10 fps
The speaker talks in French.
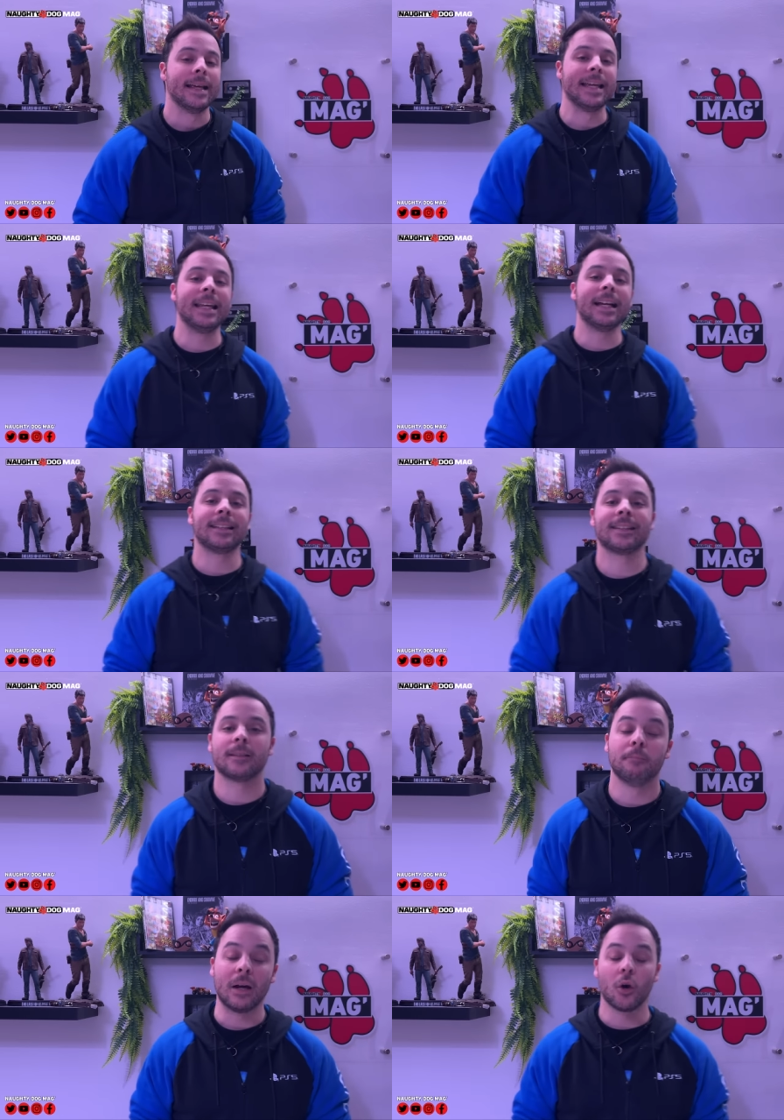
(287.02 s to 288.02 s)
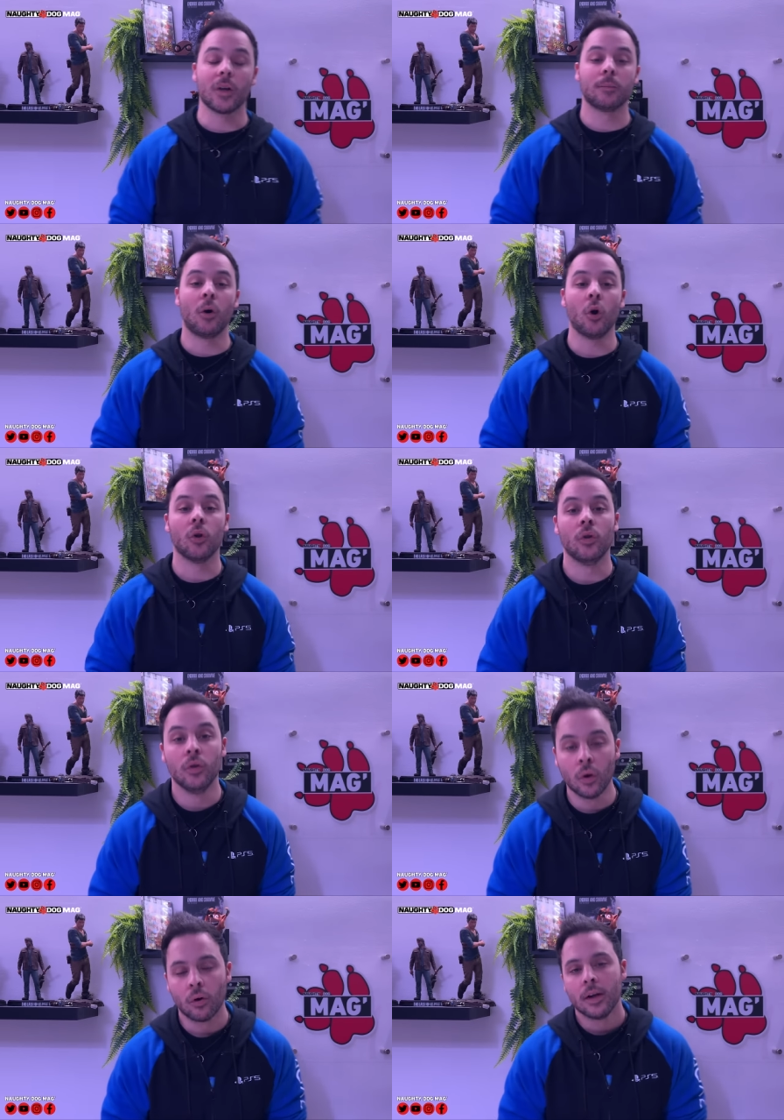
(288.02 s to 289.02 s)
Hélas, malheureusement,
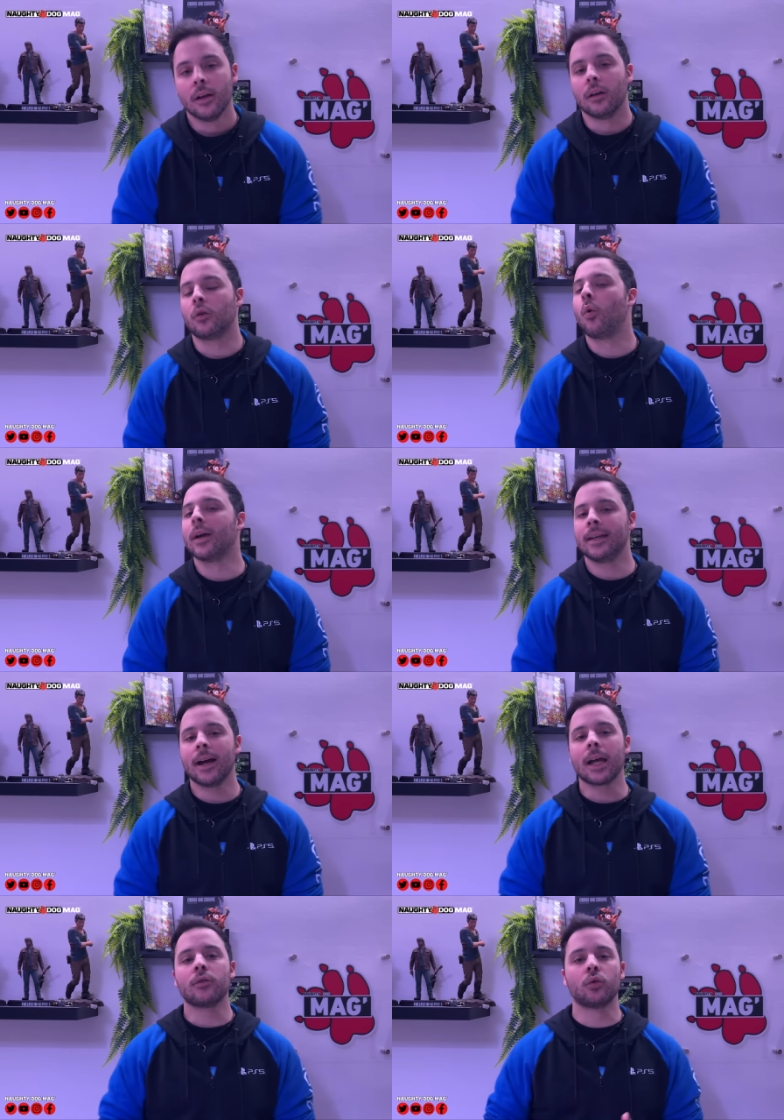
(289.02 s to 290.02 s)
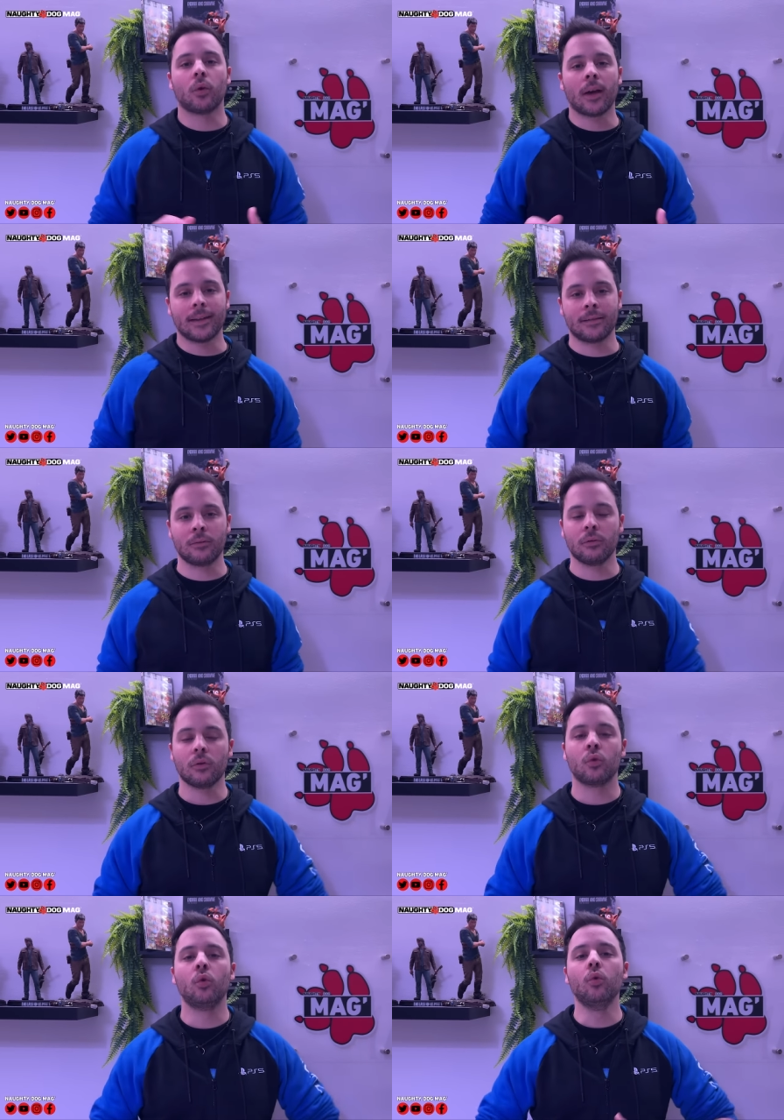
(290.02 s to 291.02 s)
non. Quoi qu'il arrive, je te
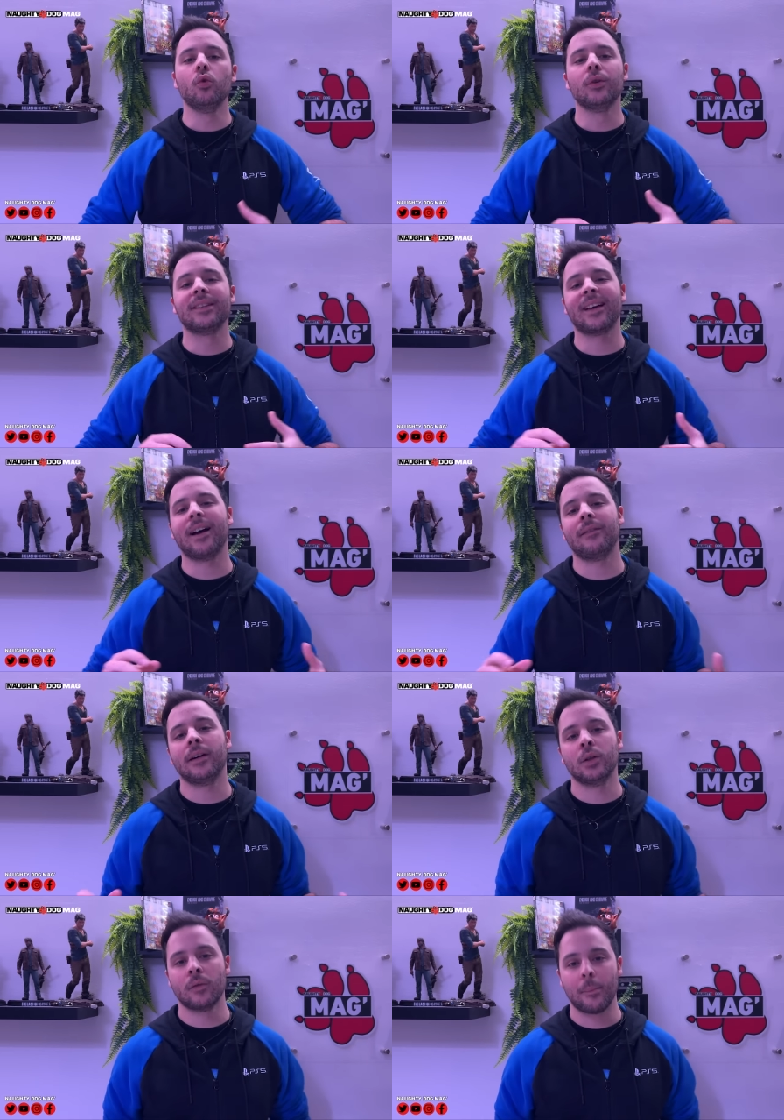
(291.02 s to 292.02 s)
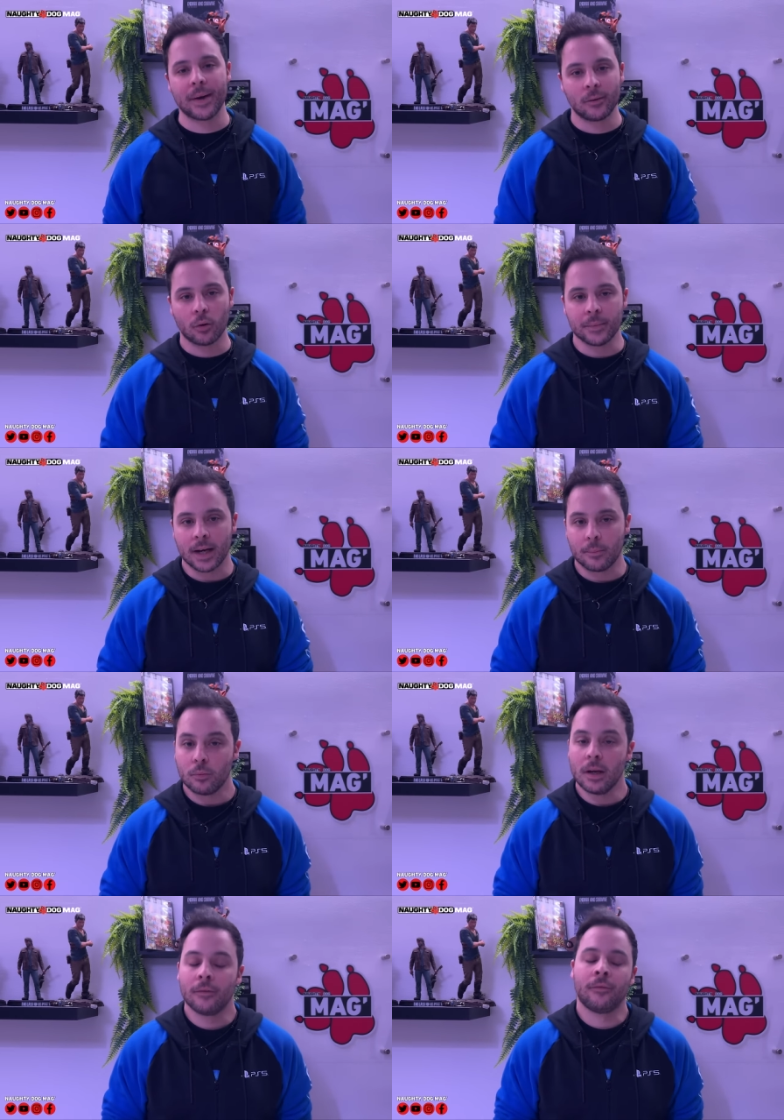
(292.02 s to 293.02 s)
rassure, tout le travail ne va pas être mis à la
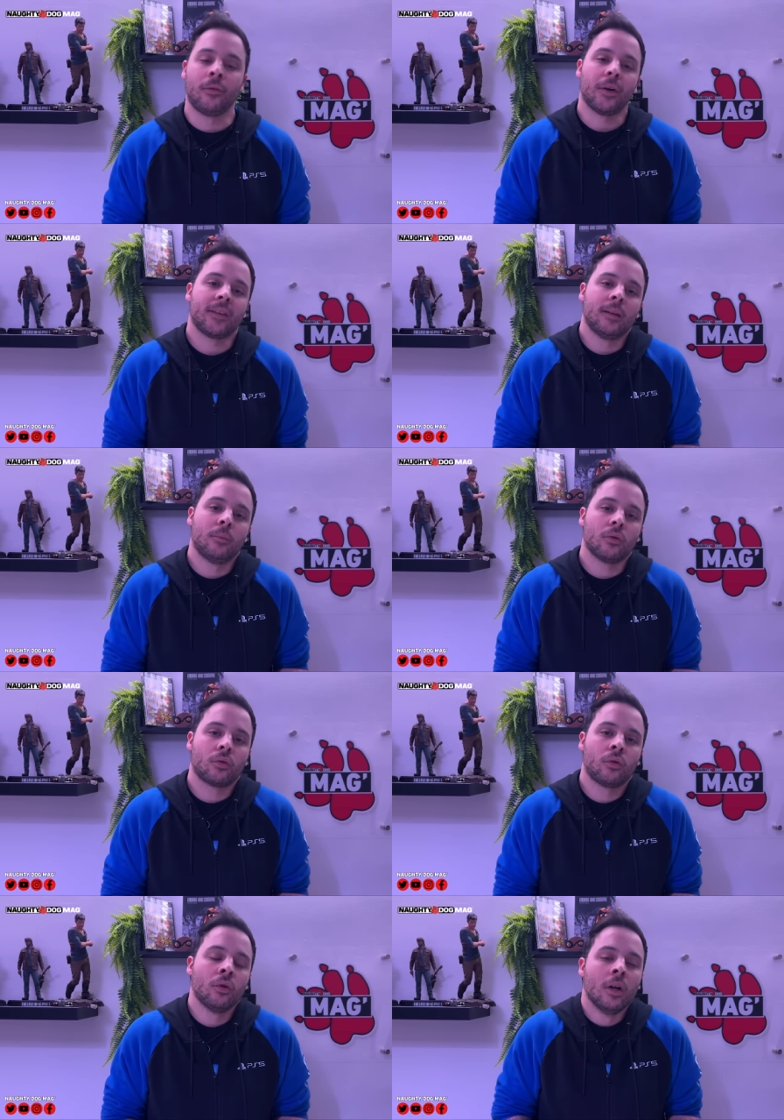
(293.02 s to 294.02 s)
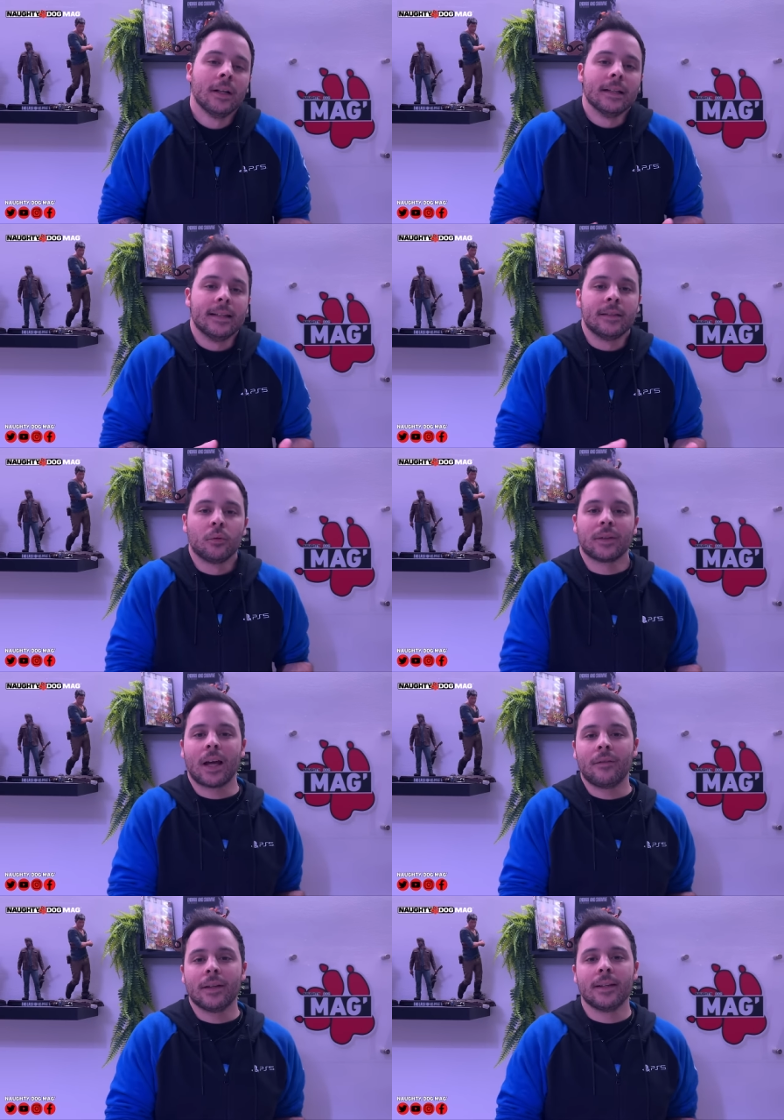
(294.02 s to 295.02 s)
poubelle. Forcément qu'ils y ont
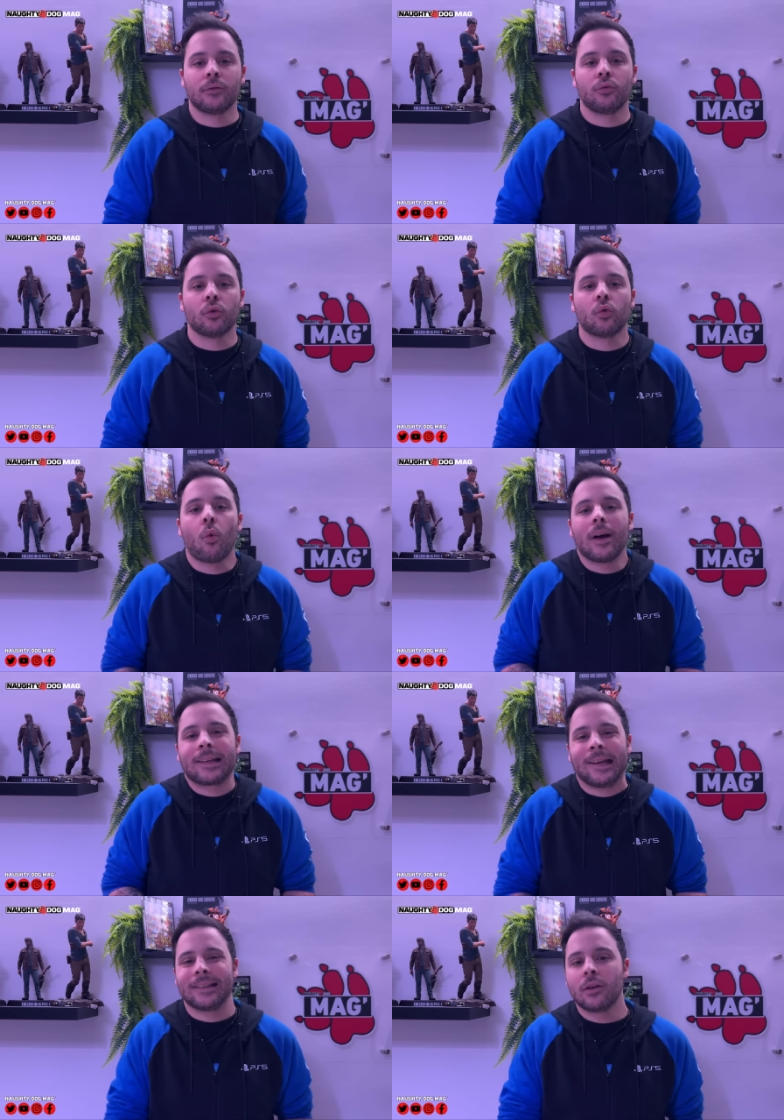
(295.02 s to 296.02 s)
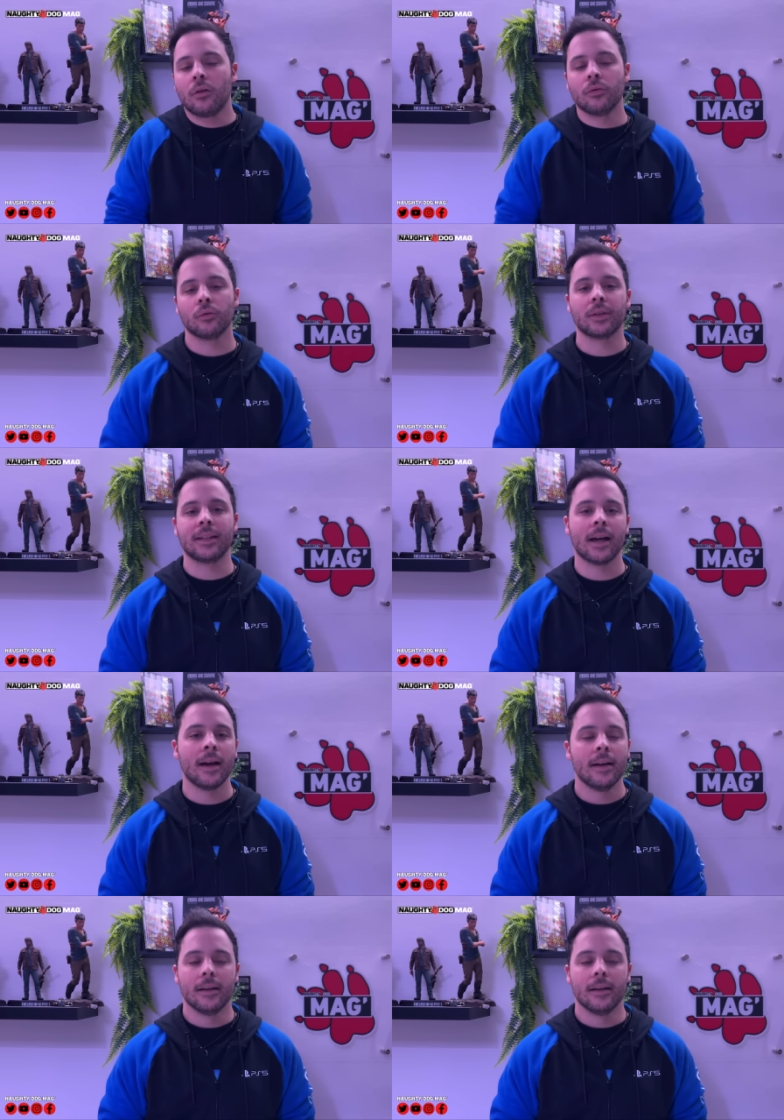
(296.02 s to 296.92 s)
travaillé sur 3-4 ans, donc il y a